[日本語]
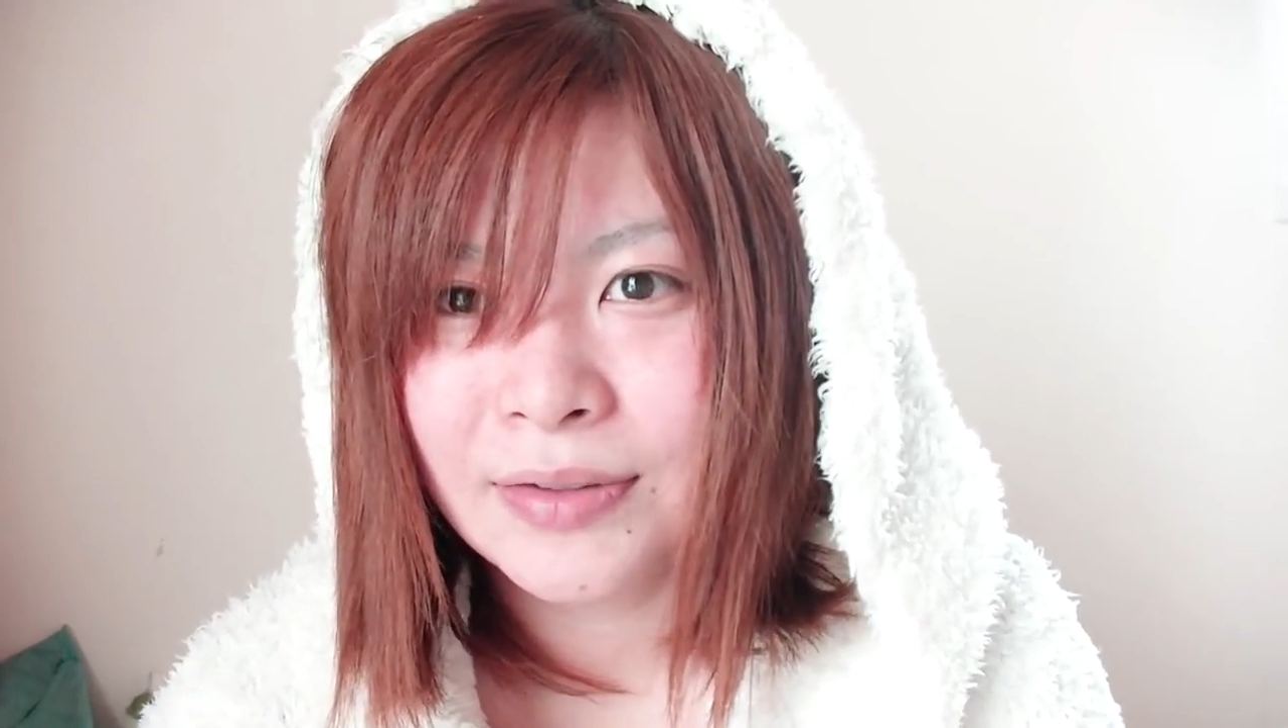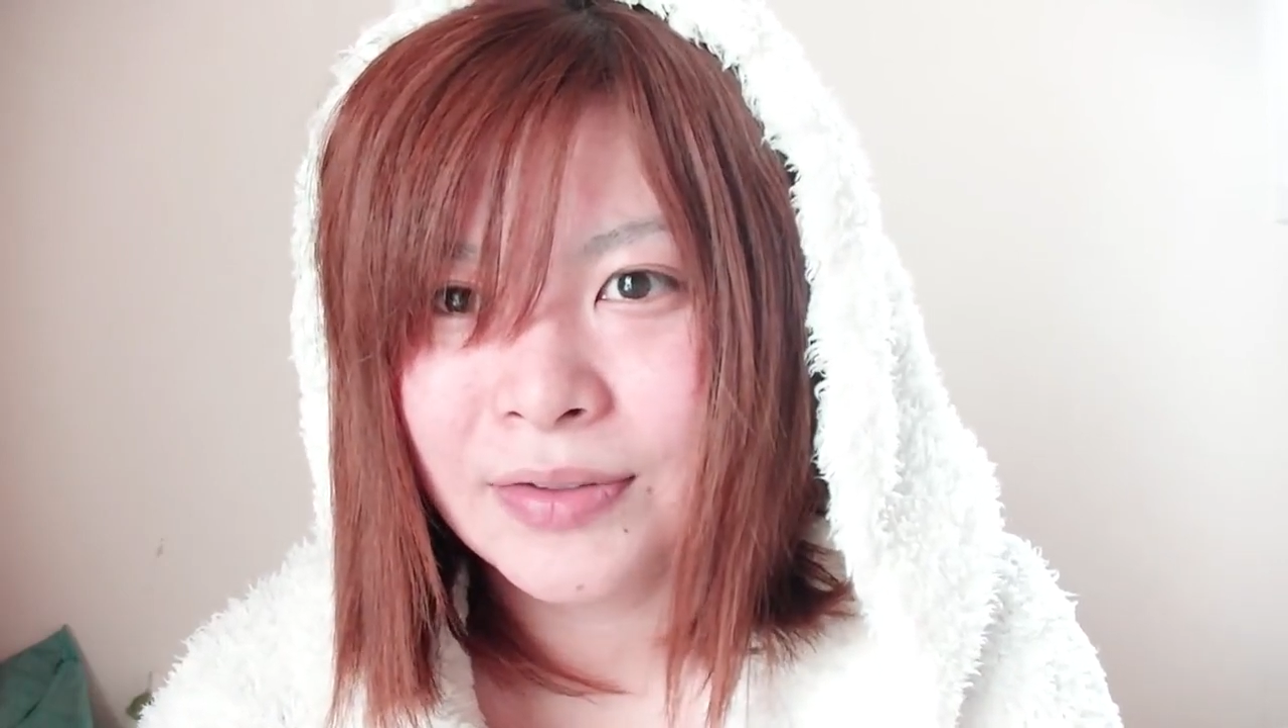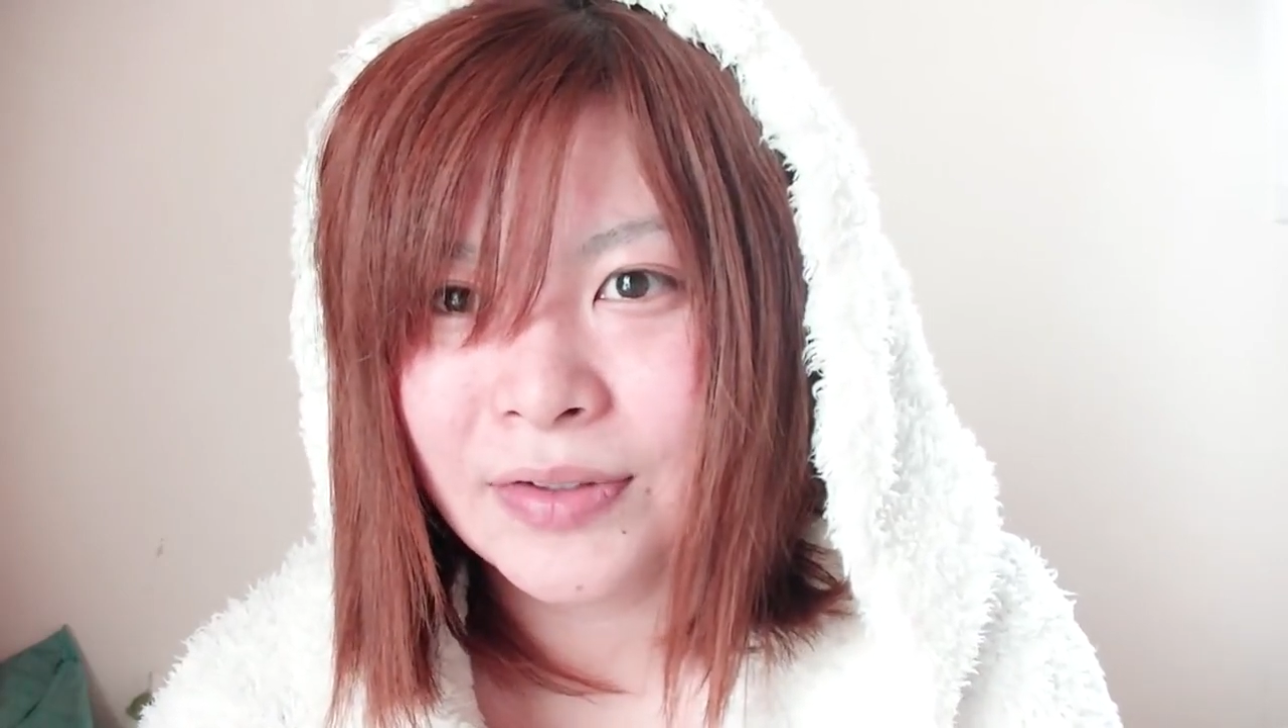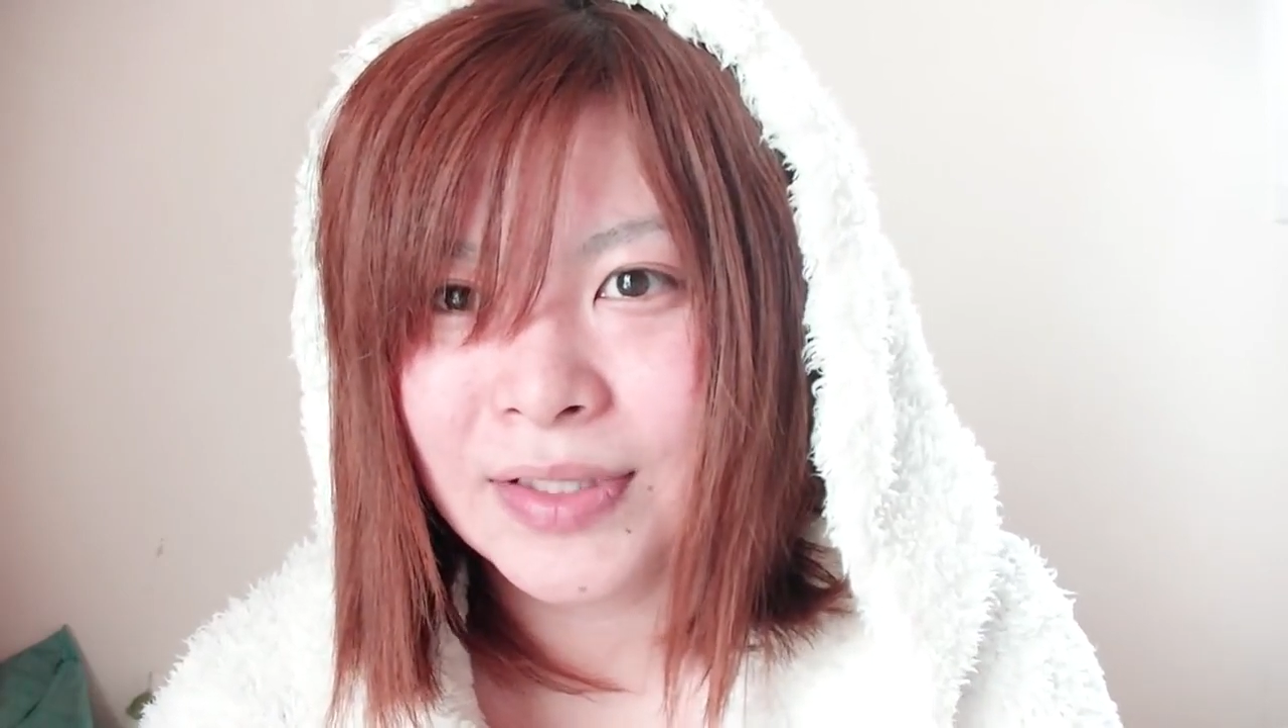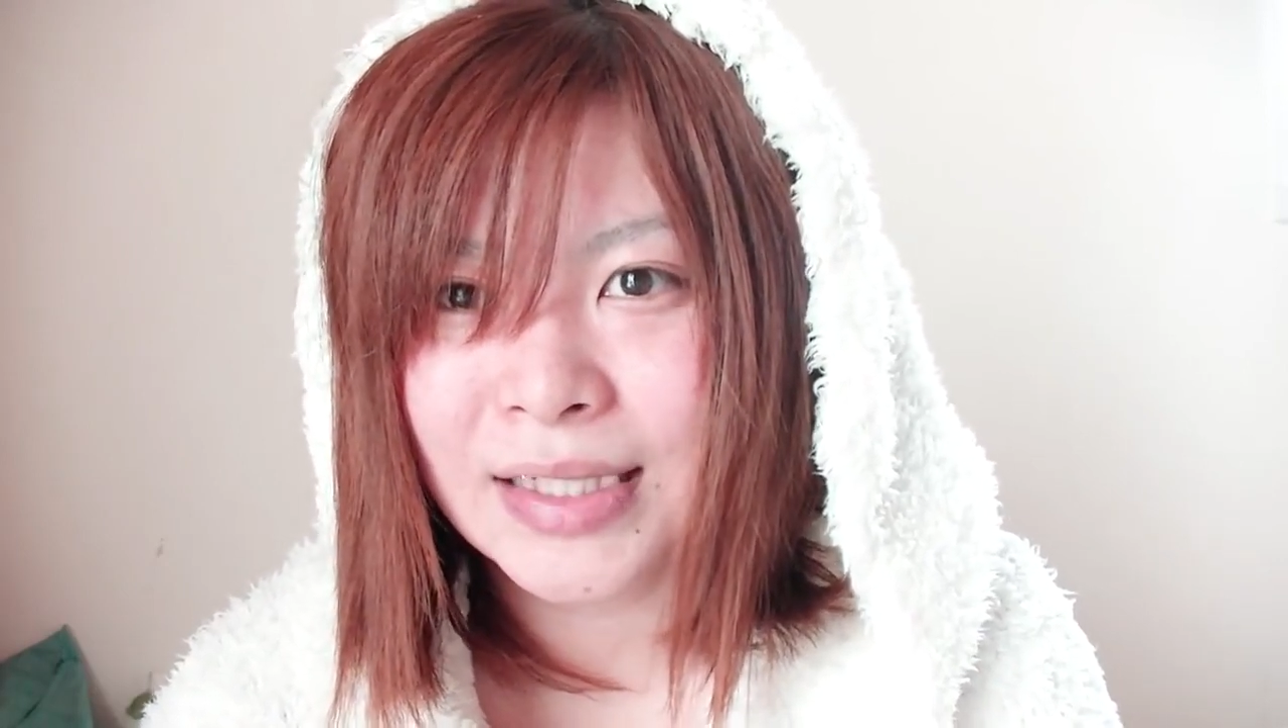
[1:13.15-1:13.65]

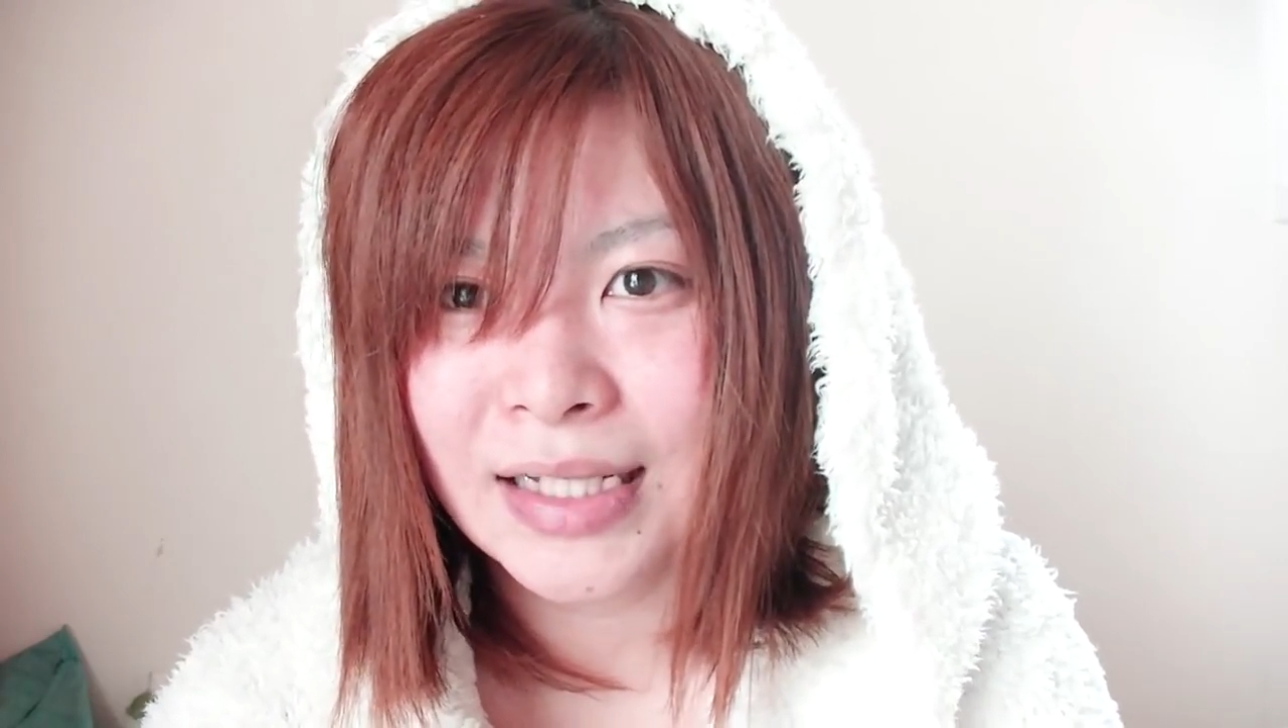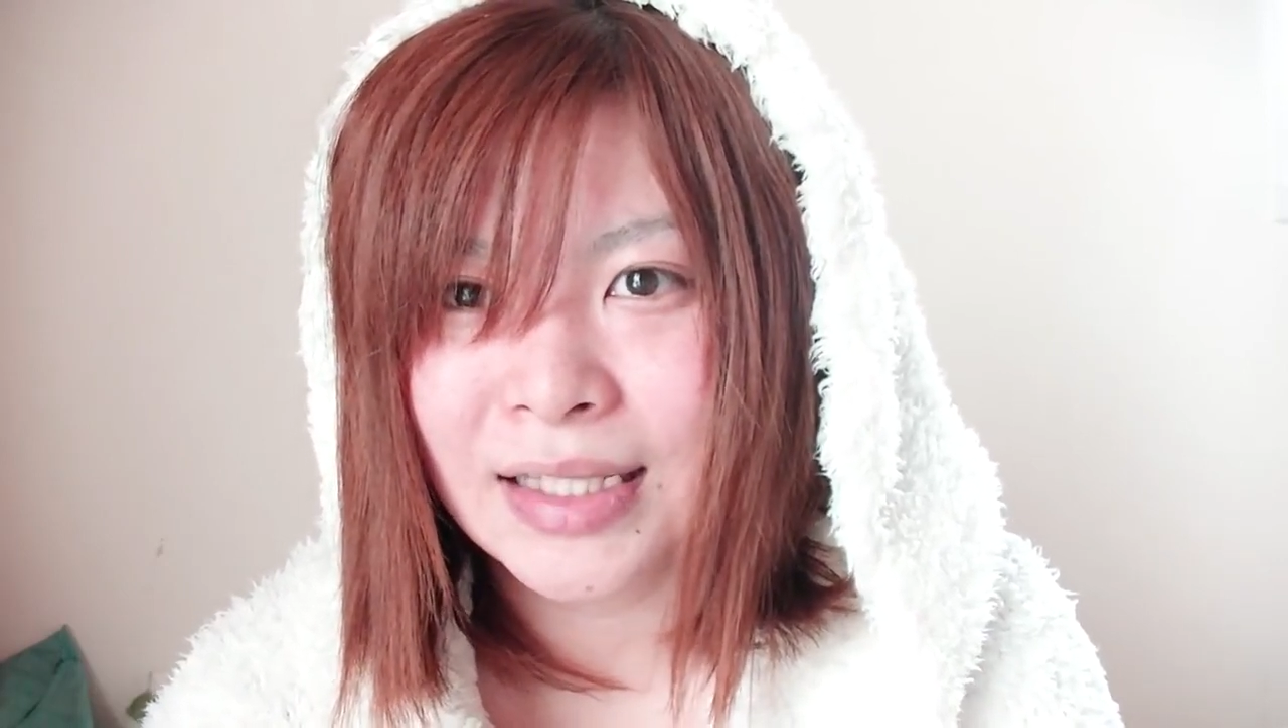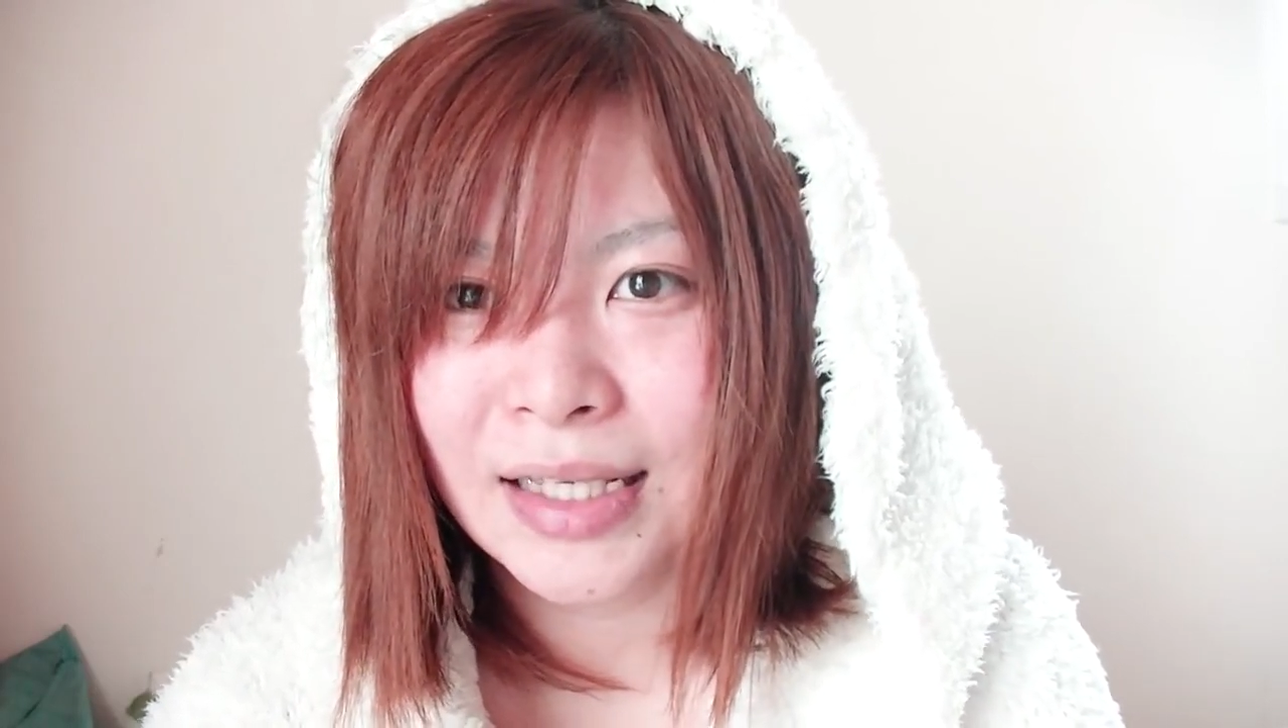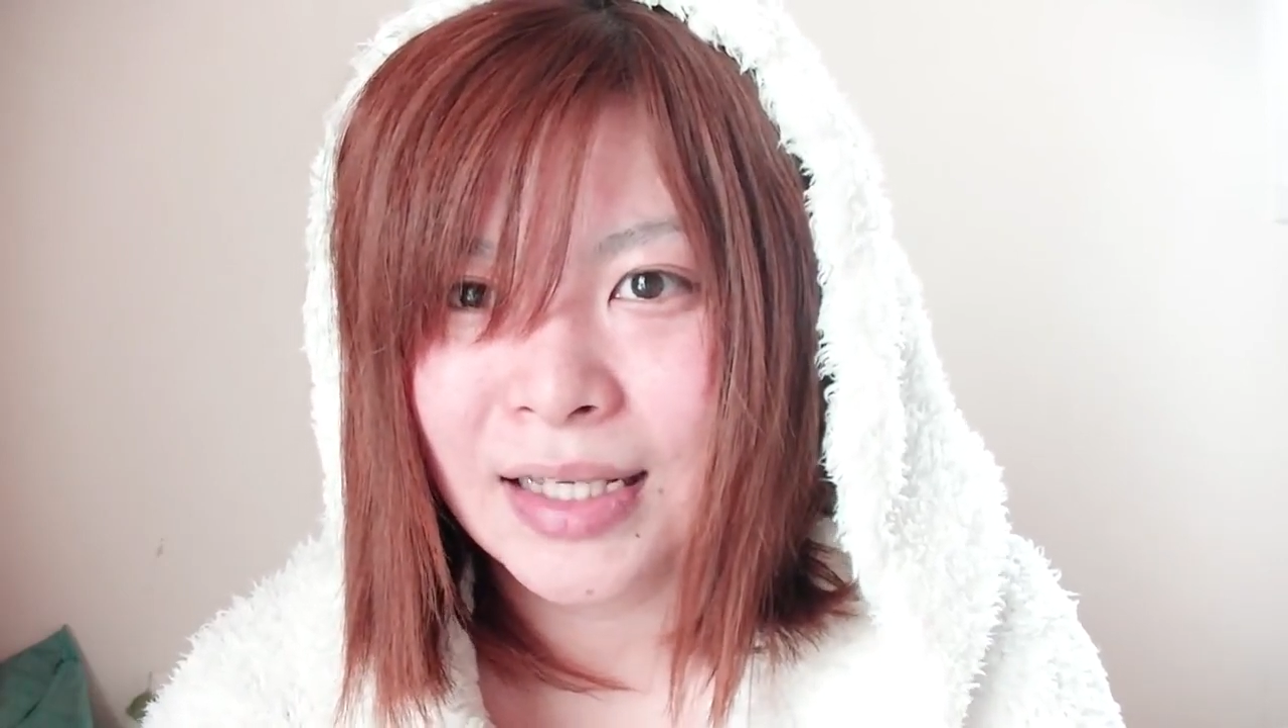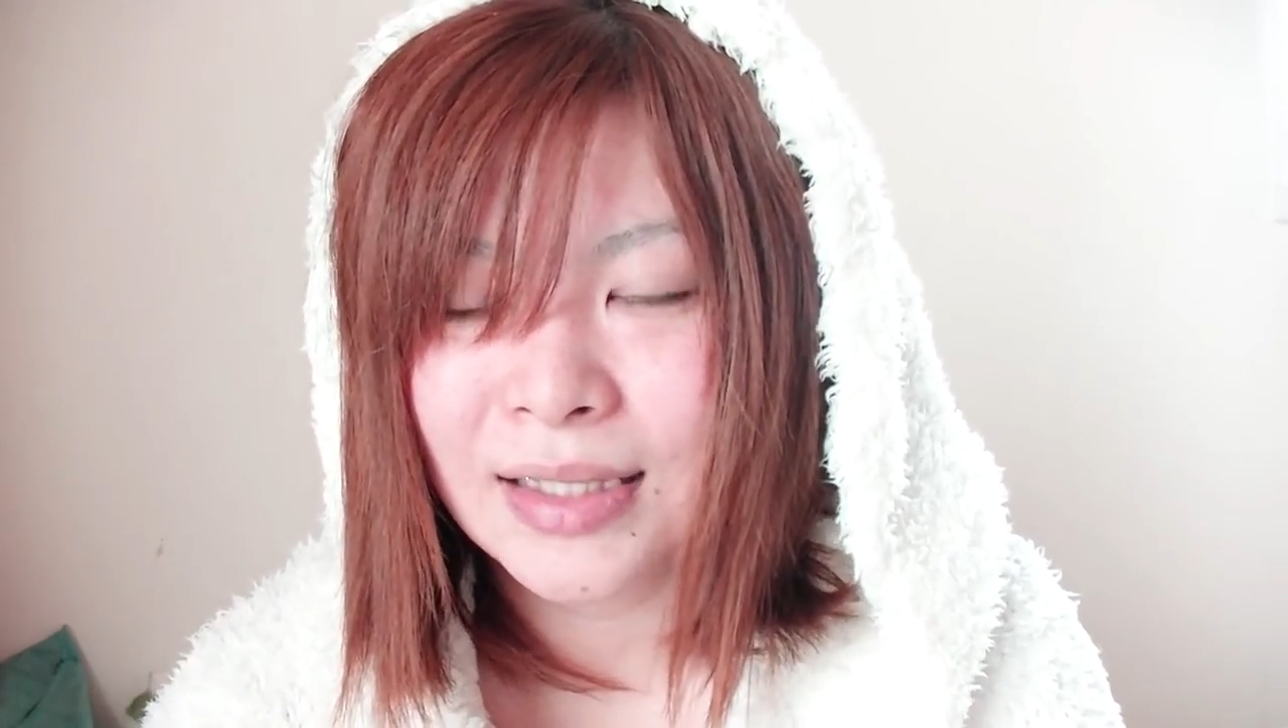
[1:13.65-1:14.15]
布団ちゃんっ
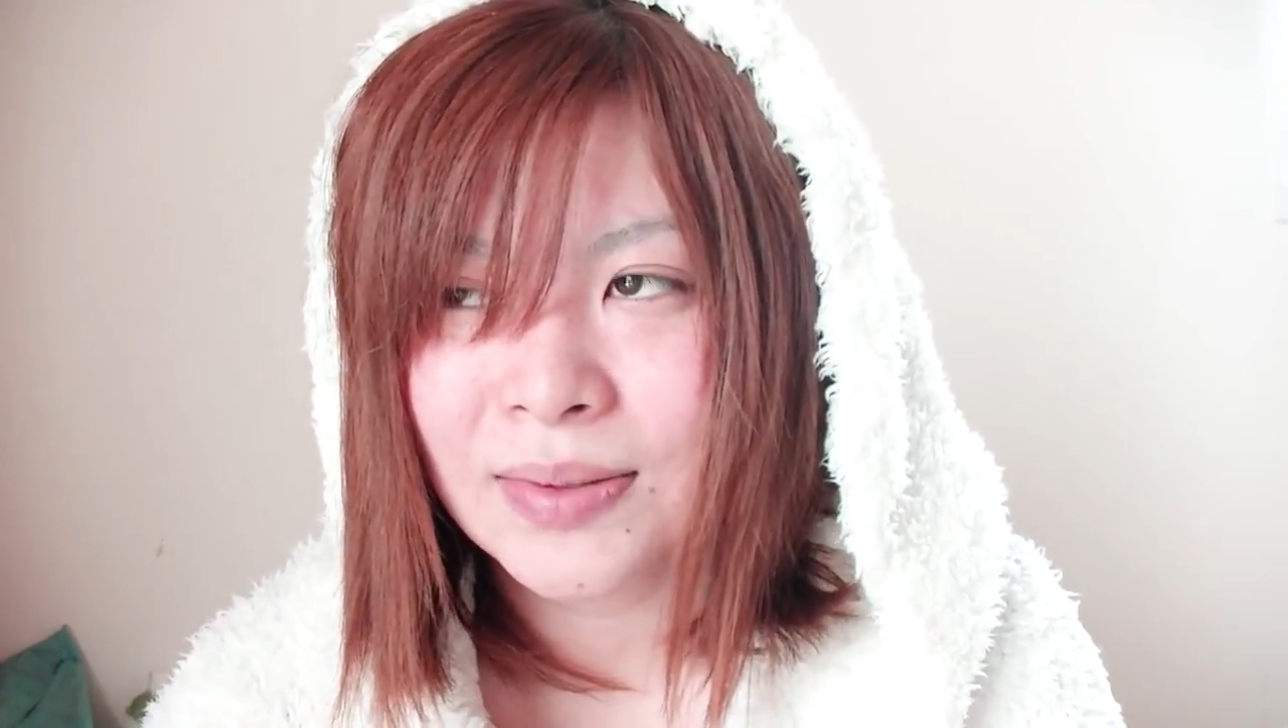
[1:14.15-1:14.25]
て